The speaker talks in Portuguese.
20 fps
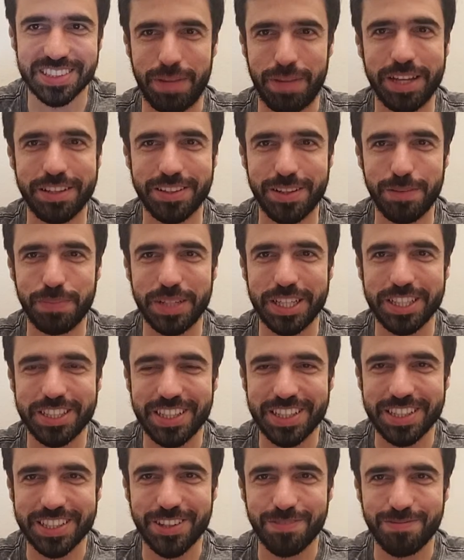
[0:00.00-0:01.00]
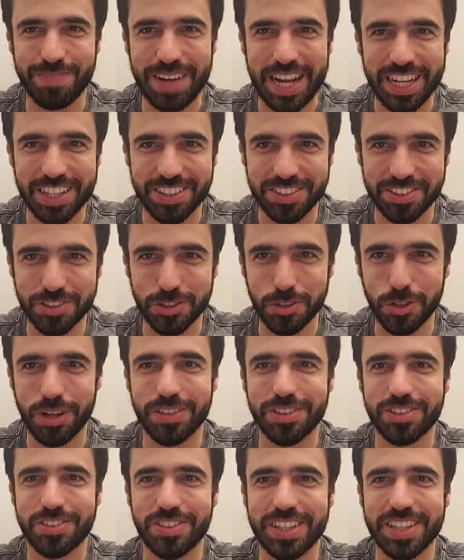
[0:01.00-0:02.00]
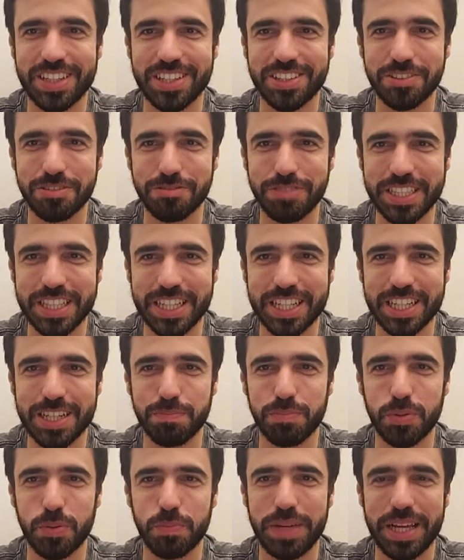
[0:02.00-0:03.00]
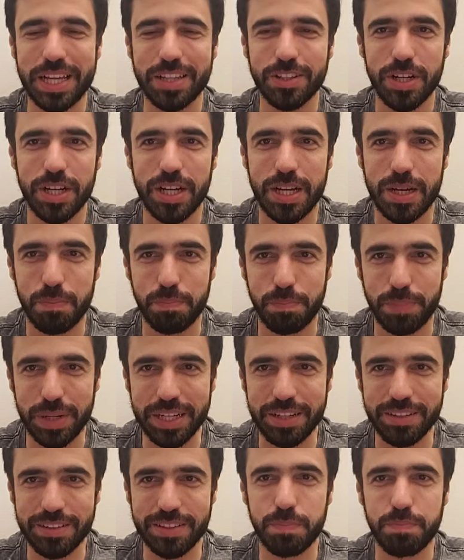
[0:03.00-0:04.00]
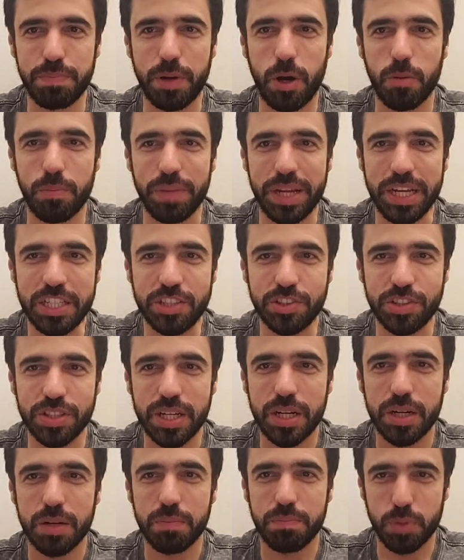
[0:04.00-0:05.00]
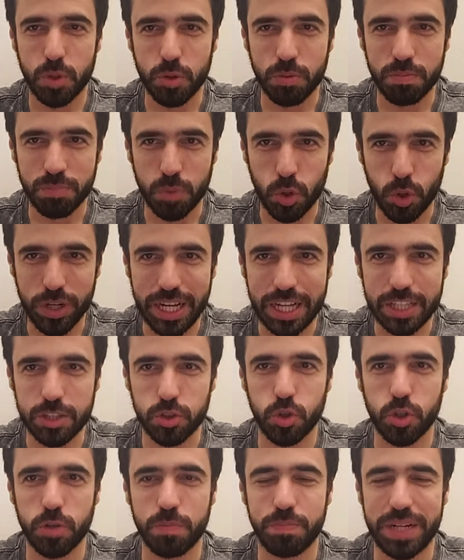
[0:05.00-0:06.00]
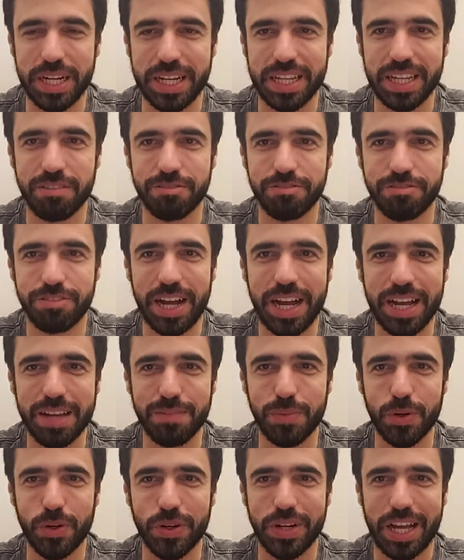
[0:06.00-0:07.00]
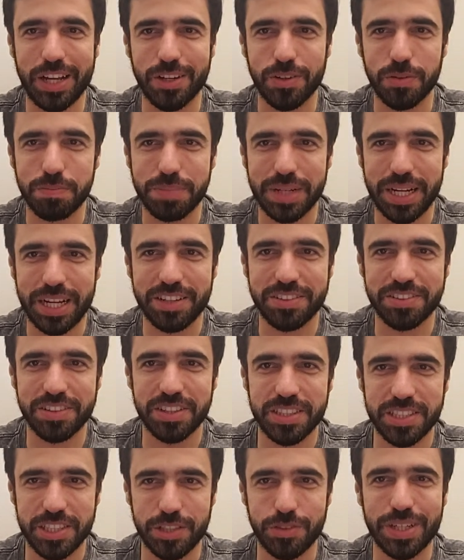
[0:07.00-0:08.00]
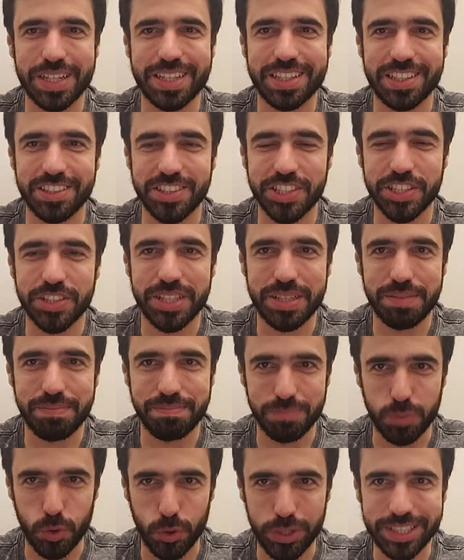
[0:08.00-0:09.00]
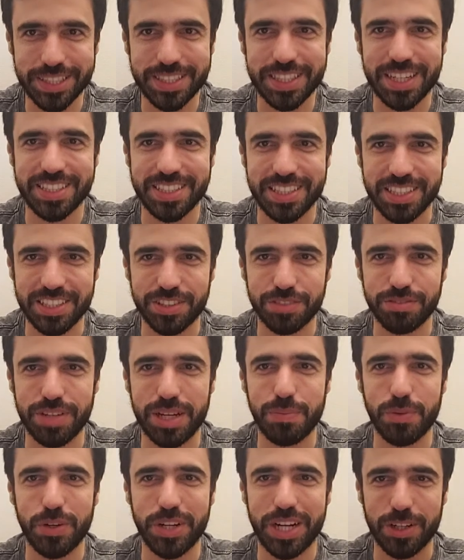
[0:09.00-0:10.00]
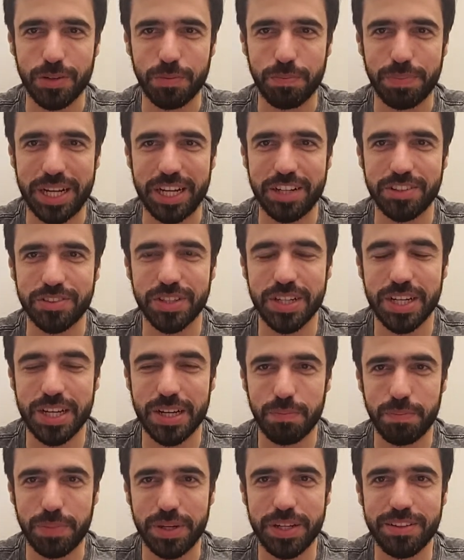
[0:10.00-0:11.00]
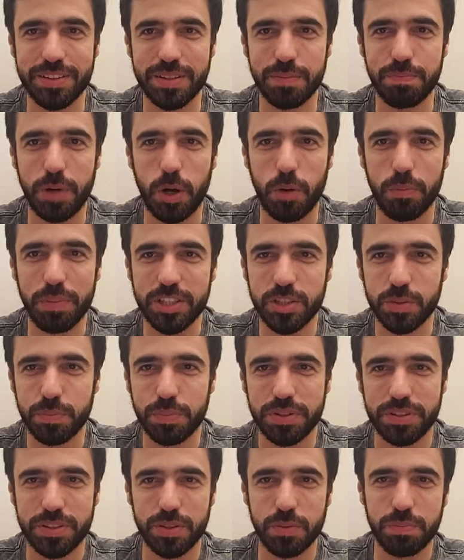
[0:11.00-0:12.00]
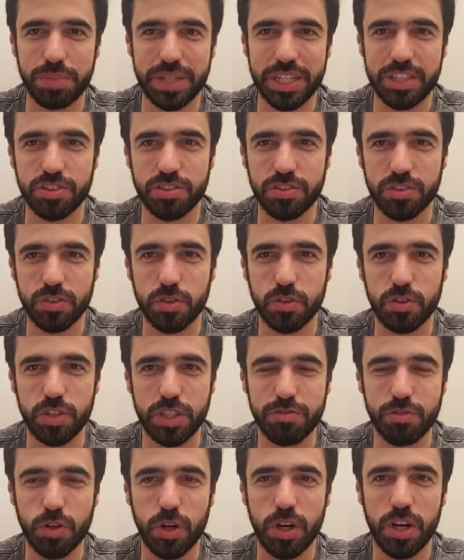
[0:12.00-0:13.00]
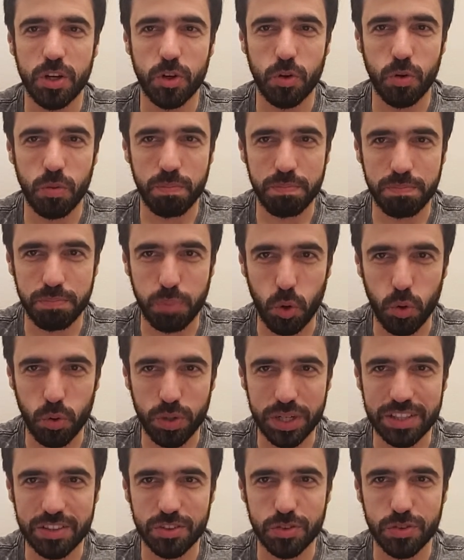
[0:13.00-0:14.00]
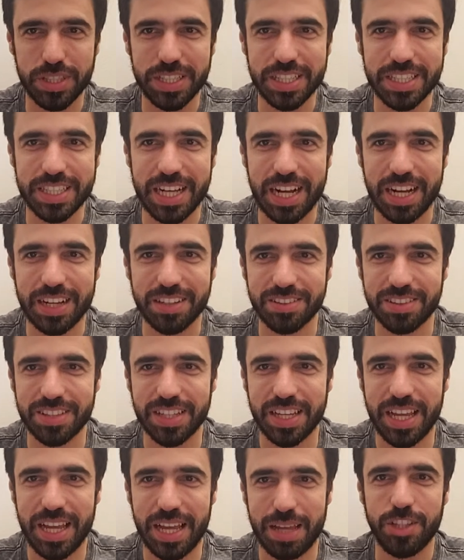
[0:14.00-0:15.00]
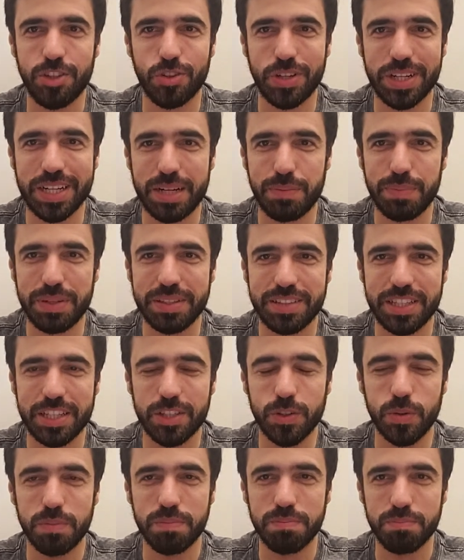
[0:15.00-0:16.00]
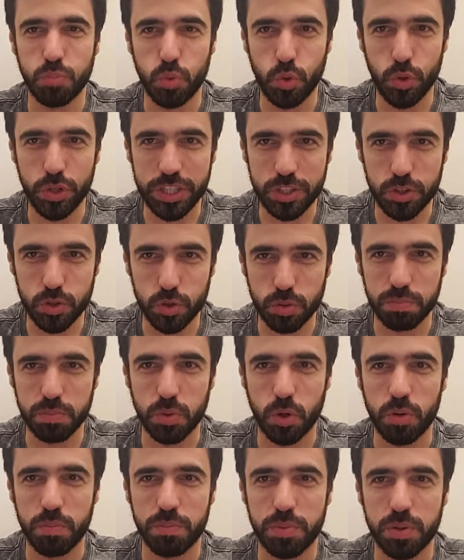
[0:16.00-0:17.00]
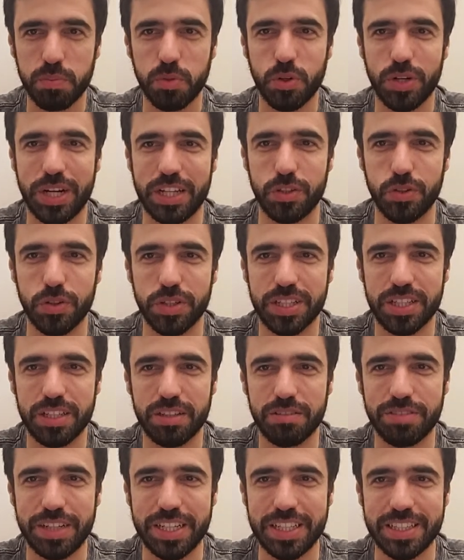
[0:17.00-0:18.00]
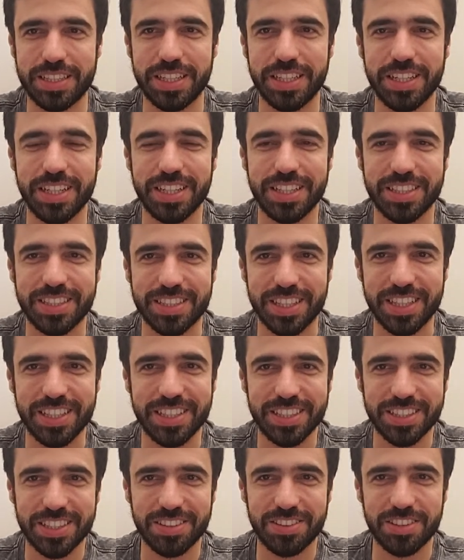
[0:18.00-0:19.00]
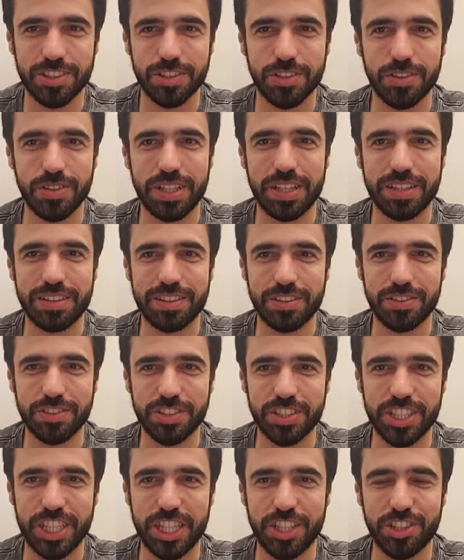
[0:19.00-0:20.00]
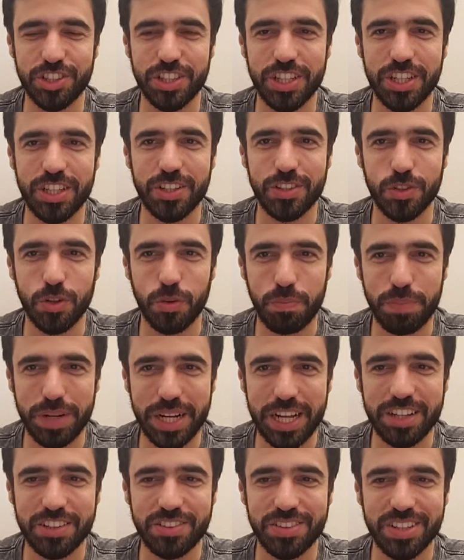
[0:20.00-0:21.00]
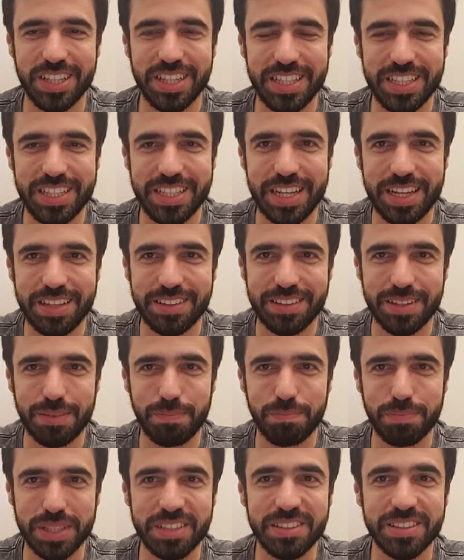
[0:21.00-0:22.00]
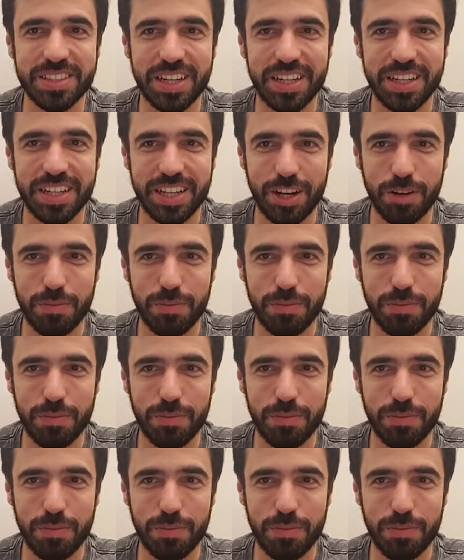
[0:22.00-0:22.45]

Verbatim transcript: Mas a planta que eu mais gosto aqui do Vita Campo Belo, principalmente para o morador, para quem vai morar no prédio, e eu acredito que muita gente vai morar no prédio, principalmente por ser um prédio exclusivo com poucas unidades isso acaba sendo muito bom para o morador que não vai ter tanta circulação de gente no prédio. E essa planta